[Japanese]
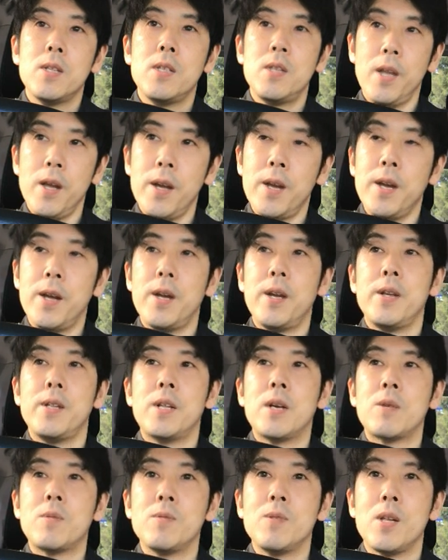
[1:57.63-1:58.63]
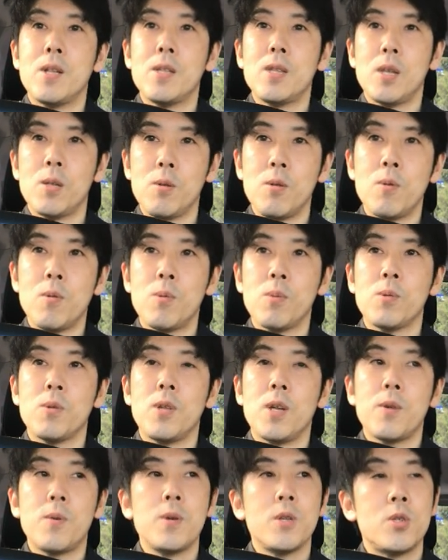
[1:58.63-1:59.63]
で、え亡くなったということ
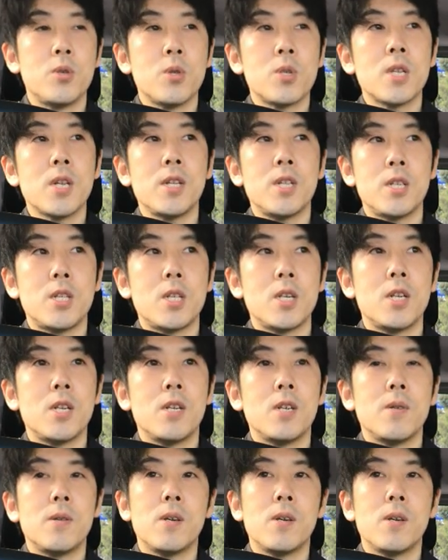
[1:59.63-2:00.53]
でこれ13日、え